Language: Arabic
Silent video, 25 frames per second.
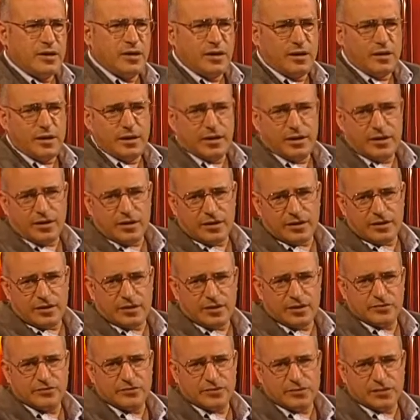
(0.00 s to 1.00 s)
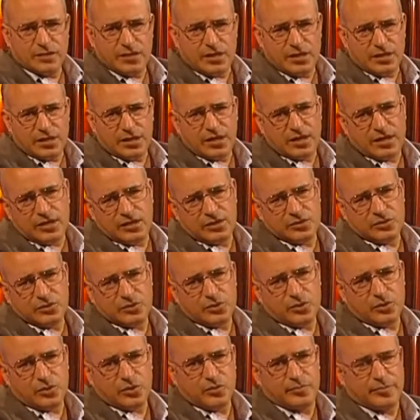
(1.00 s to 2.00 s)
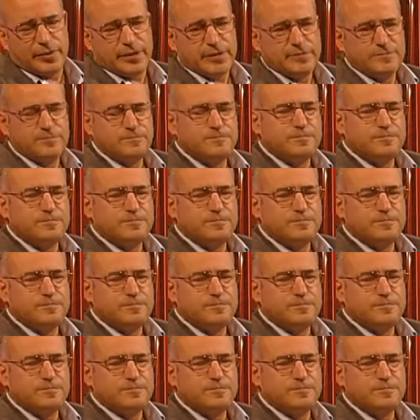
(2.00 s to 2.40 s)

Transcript: الله أعطاني فرصة لكي أزور أوروبا